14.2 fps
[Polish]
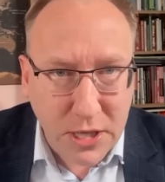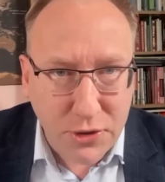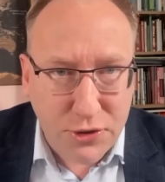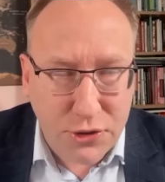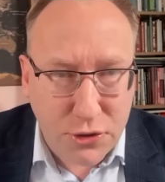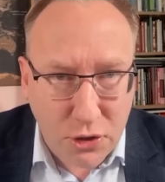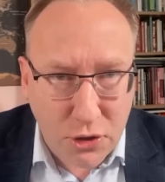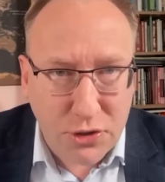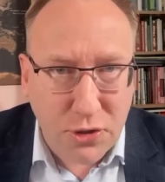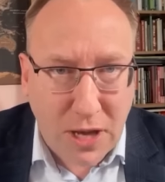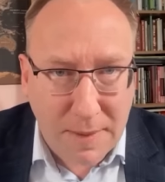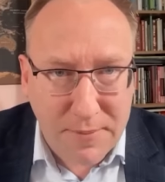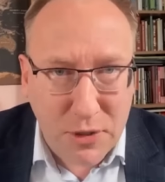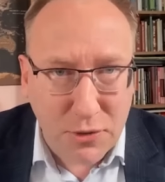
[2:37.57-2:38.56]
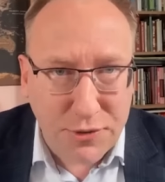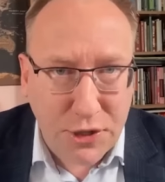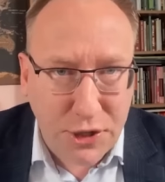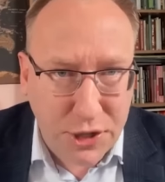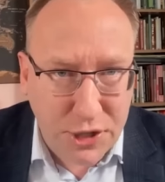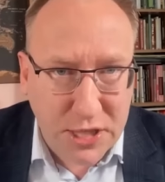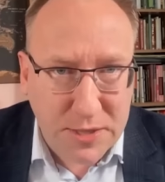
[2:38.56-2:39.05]
Coś, co mhm. absolutnie
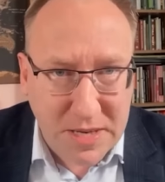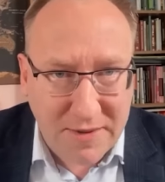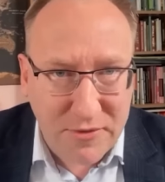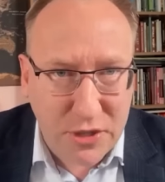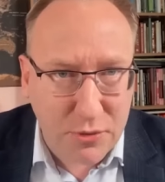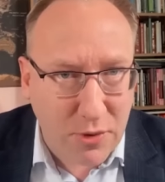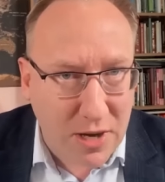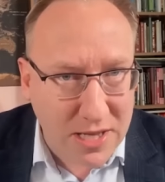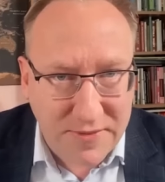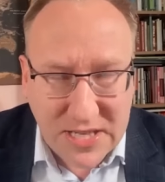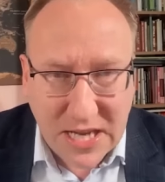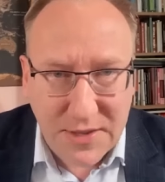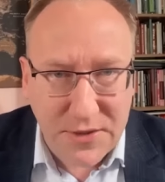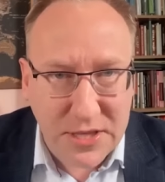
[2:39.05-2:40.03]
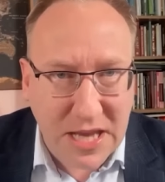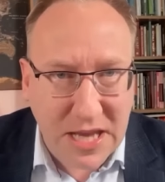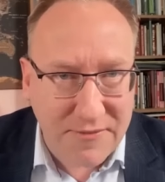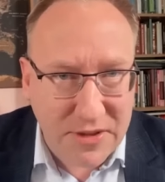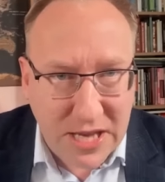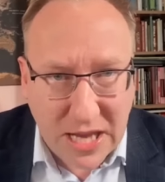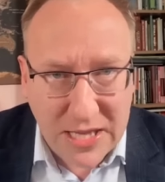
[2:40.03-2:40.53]
się nie sprawdziło ani w
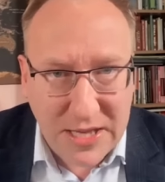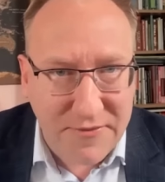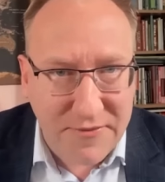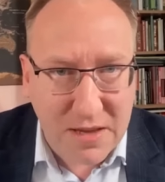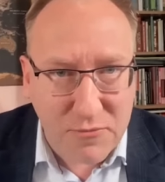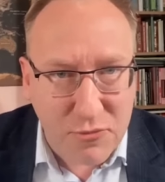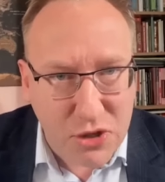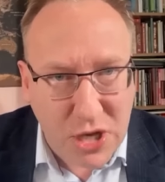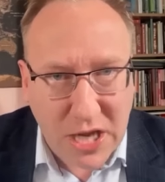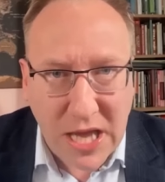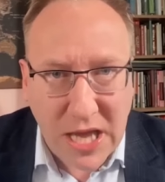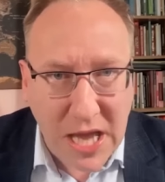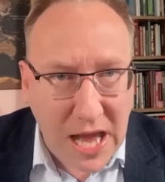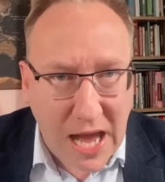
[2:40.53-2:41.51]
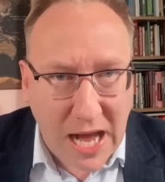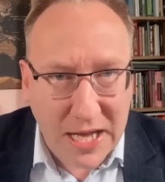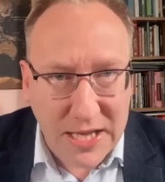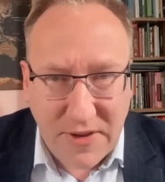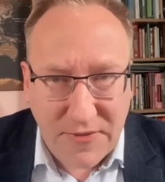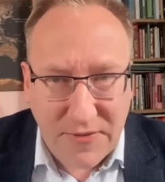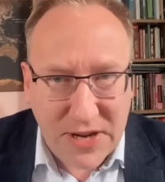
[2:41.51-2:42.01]
Skandynawii, ani w Niemczech,
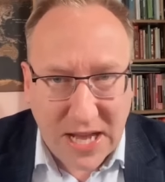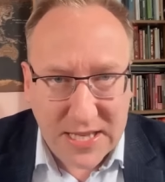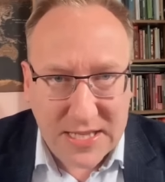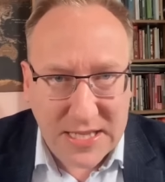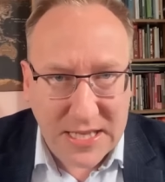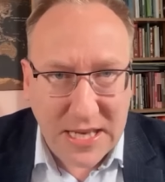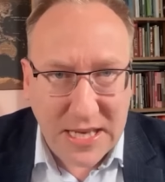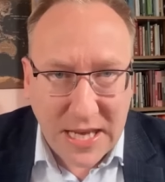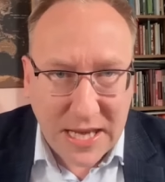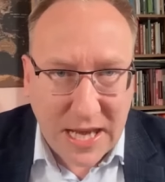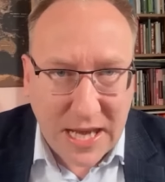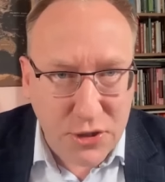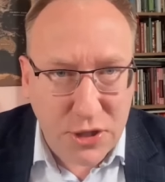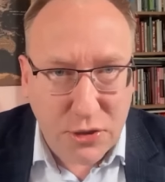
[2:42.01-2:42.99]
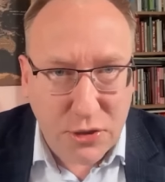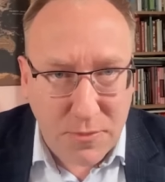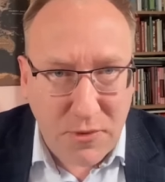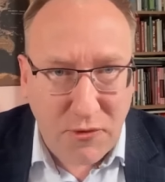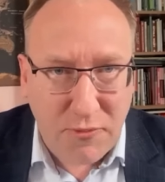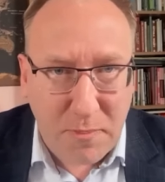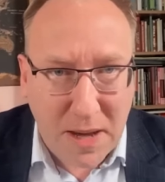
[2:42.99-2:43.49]
ani we Francji. Każdy, kto
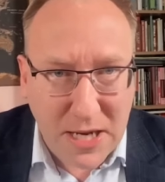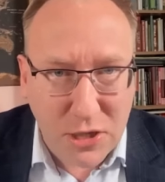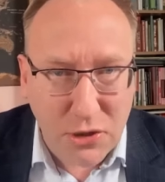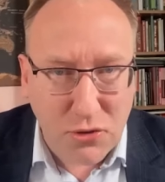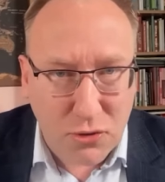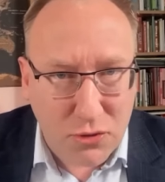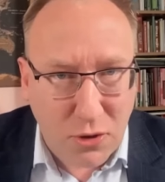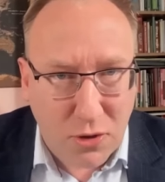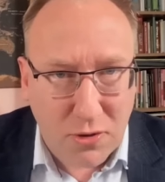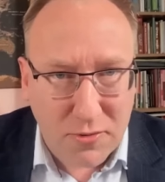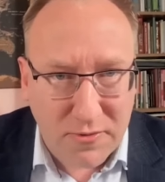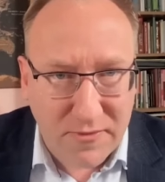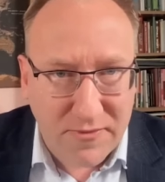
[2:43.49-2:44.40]
był w Paryżu, kto,